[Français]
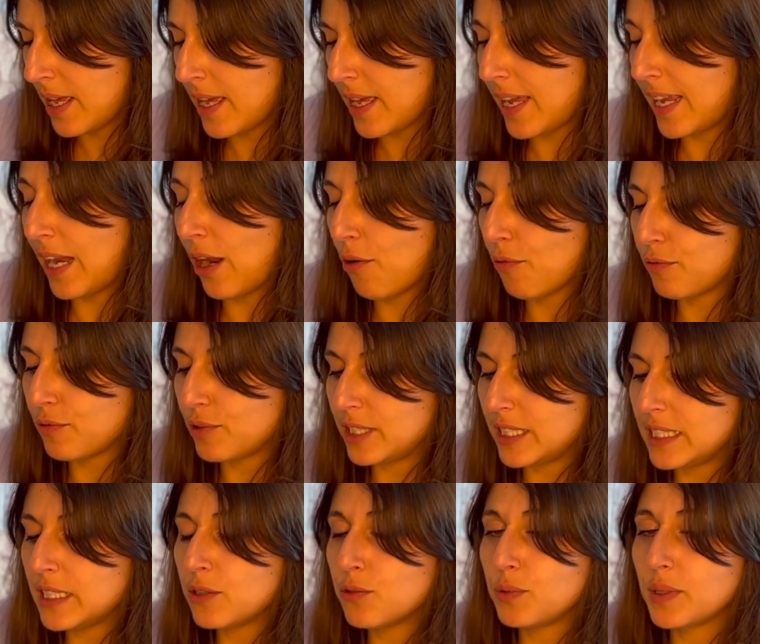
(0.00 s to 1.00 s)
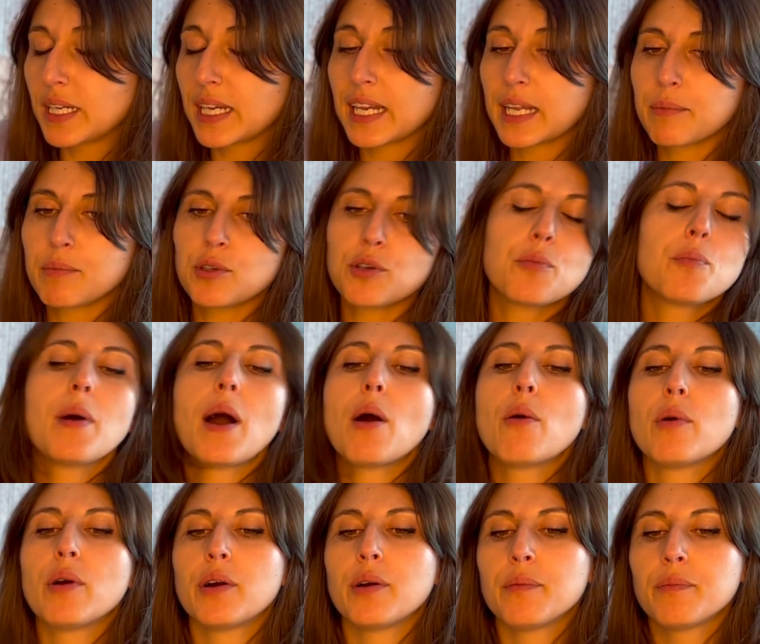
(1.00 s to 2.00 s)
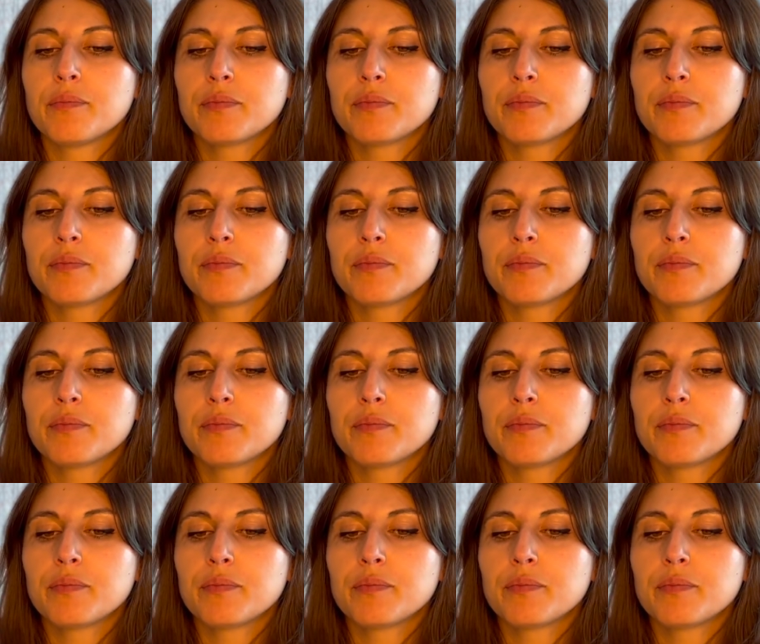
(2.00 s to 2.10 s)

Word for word: Et là, on vous dit Reclaim your power.